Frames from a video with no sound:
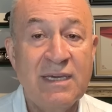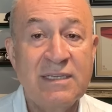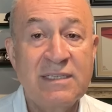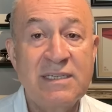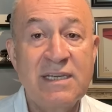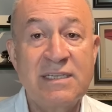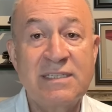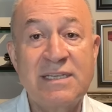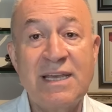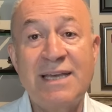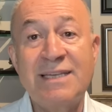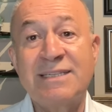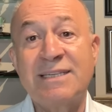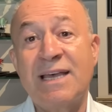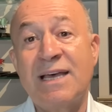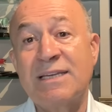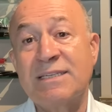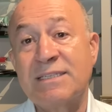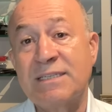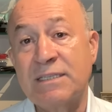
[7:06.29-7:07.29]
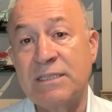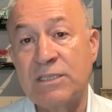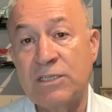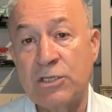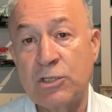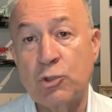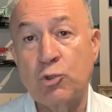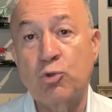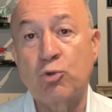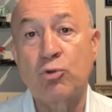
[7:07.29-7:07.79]
ceza sahası
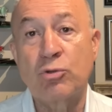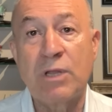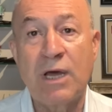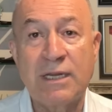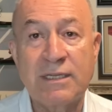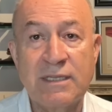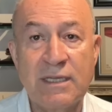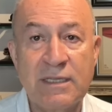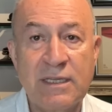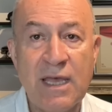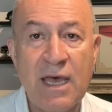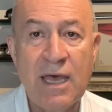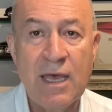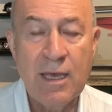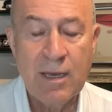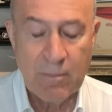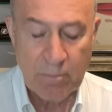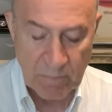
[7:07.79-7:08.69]
dışı şutlarda da